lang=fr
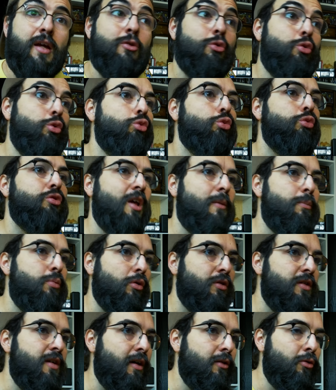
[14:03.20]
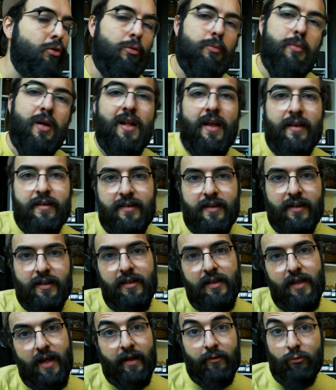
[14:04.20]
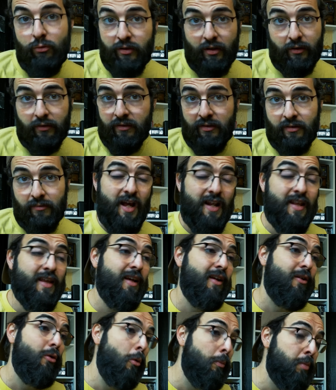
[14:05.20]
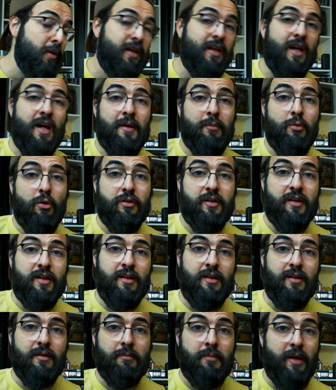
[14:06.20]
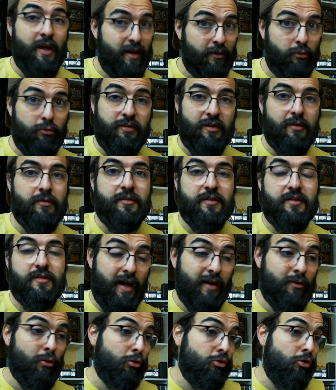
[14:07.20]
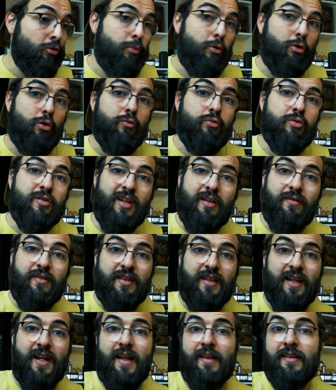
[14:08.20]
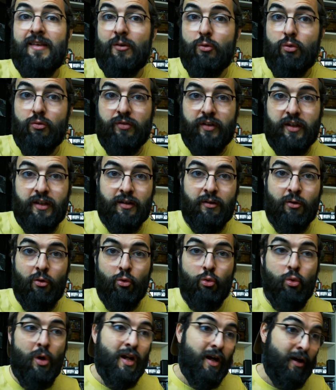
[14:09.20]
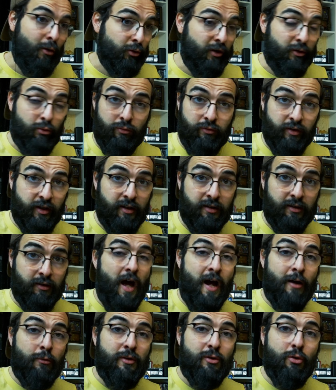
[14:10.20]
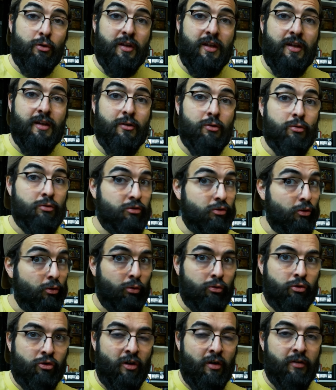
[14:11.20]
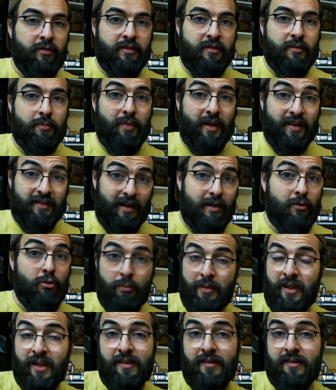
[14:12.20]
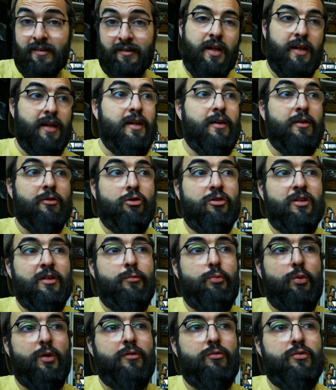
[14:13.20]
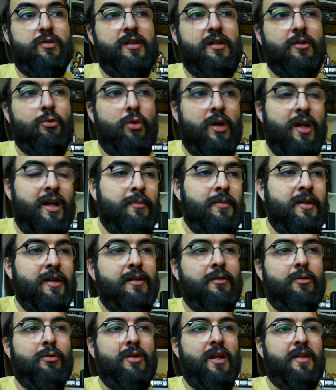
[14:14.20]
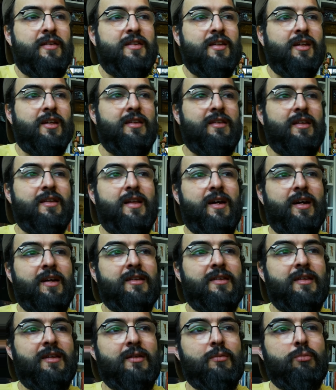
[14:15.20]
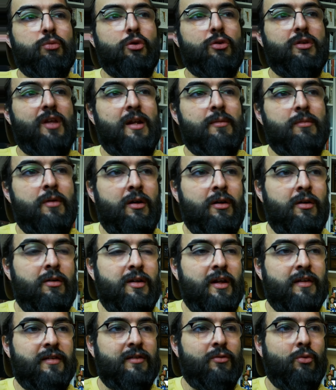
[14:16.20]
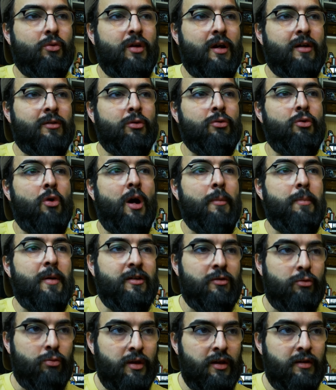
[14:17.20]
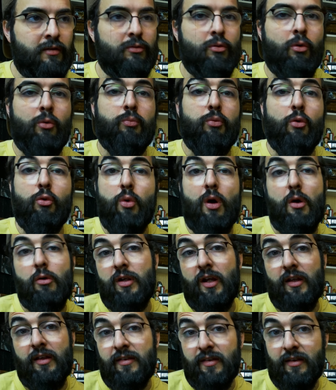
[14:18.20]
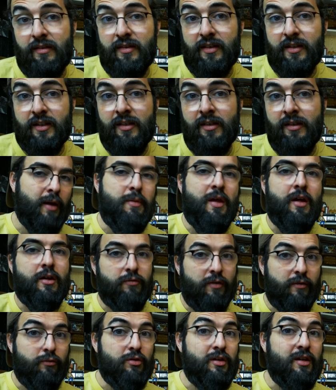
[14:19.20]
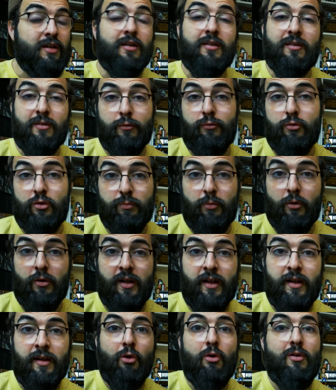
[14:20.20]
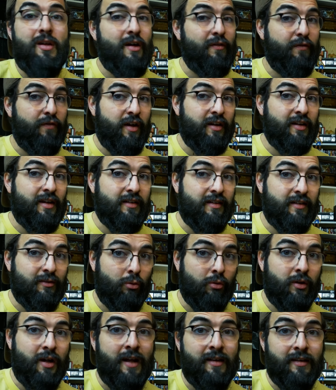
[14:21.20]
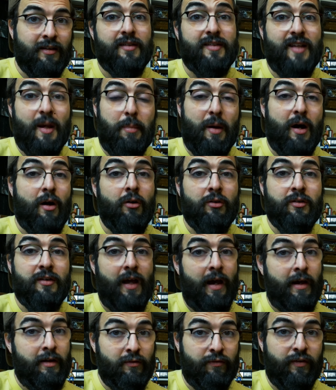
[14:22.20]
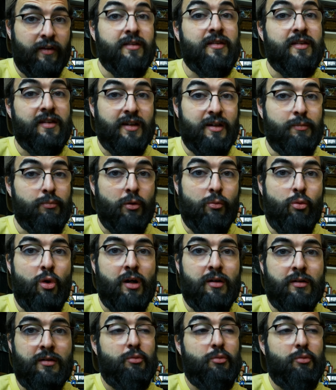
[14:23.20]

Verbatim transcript: et du coup tout ça pour dire que ben, la série a du sens. Elle est compliquée à aborder, mais elle a du sens. Et donc je ne peux que vous inviter à la découvrir ou à la redécouvrir, à lui donner une seconde chance, parce qu'elle le mérite. Et, et je sais, vous pouvez vous dire, ouais, mais euh, la série s'est arrêtée brutalement, la saison 4 n'aura pas de suite, donc pourquoi regarder cette série Eh bien je vais vous dire sans vous spoiler que la fin de la saison 4 s'apparente à une fin de série pour moi,